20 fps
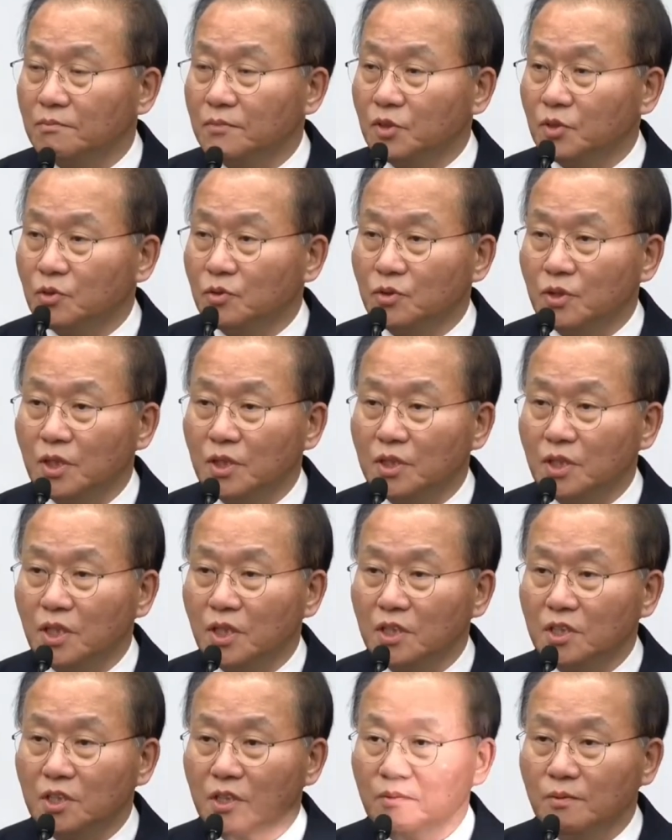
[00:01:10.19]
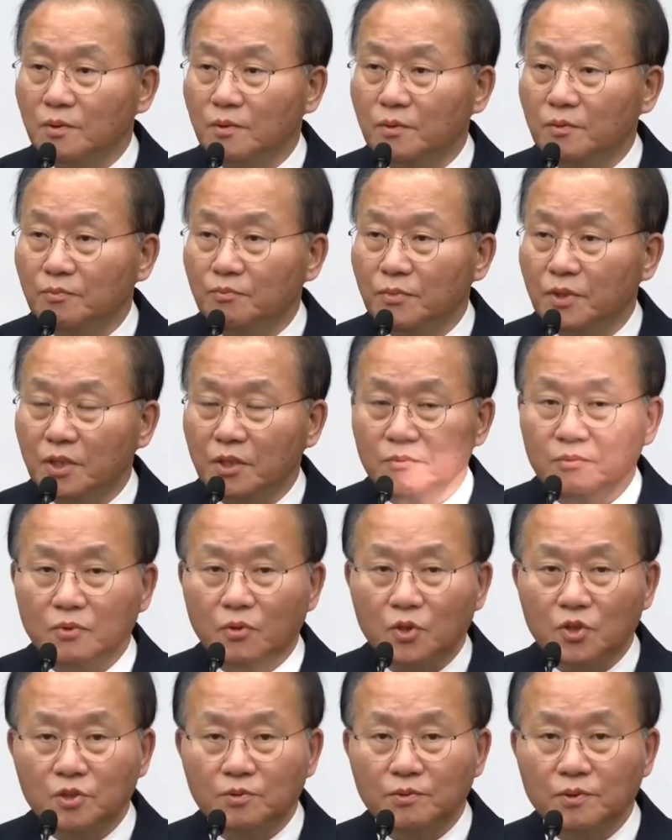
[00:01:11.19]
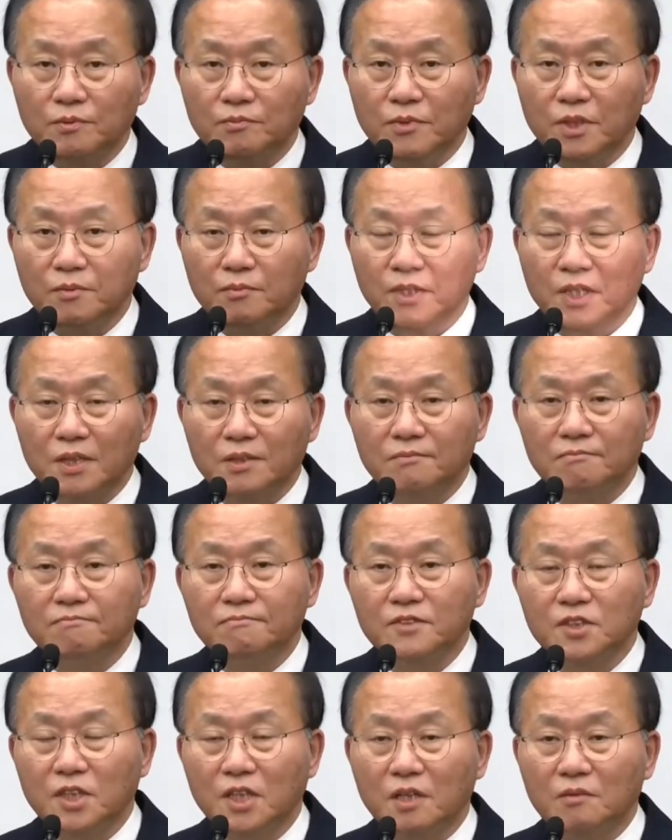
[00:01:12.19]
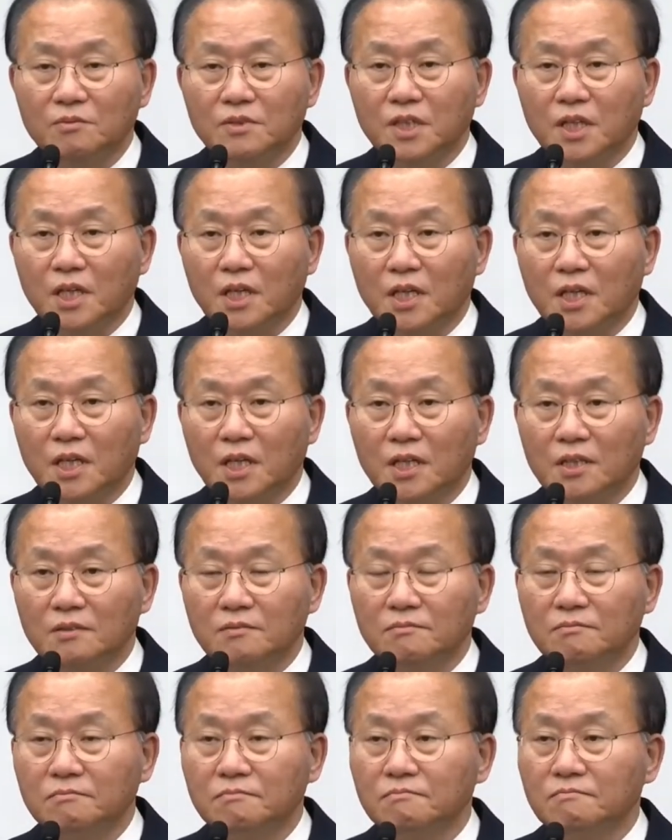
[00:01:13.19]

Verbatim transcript: 뭐 중대재해처벌법 50인 미만 사업장에 대한